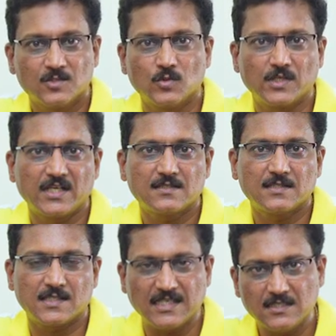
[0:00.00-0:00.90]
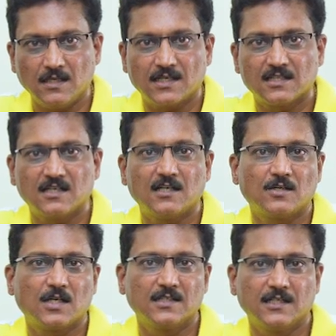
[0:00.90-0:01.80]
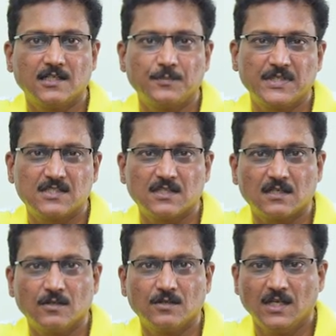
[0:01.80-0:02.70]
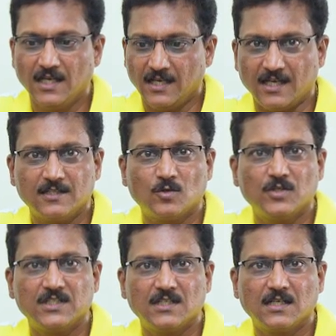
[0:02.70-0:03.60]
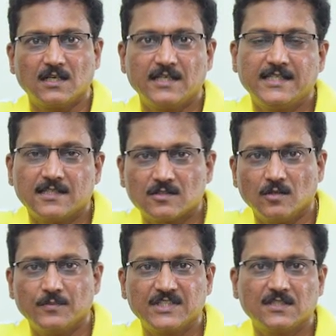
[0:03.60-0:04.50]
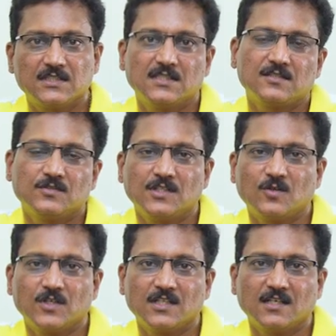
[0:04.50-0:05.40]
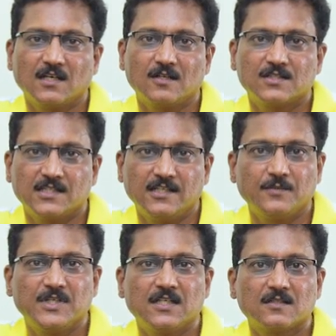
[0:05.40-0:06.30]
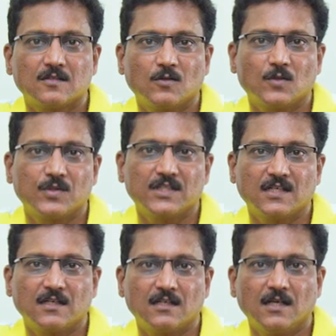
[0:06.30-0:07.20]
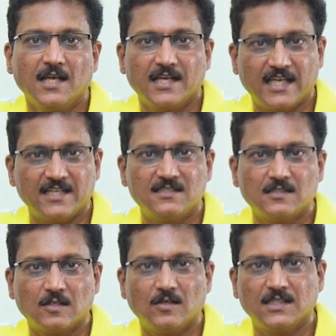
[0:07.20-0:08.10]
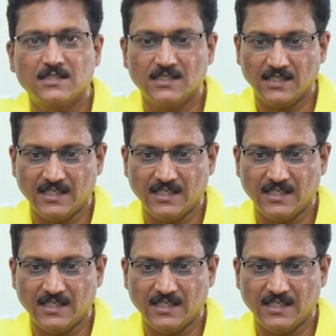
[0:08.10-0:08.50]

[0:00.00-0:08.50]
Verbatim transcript: సూట్ కేసు సైజులు అర్థం కావట్లేదు అంటే పిక్చర్లో అది కొన్ని దగ్గర లీటర్స్లో మెన్షన్ చేసింది కొన్ని దగ్గరలో సెంటీమీటర్స్లో కొన్ని దగ్గర కేజీస్లో అయితే